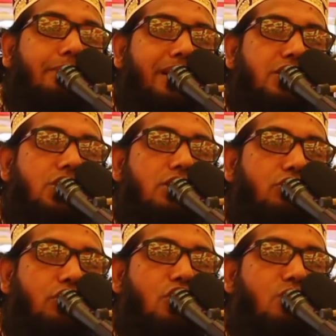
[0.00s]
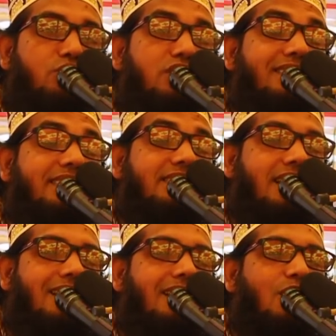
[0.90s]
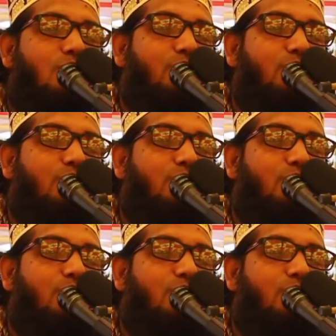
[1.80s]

বাচ্চা যদি জন্ম দিতে চাও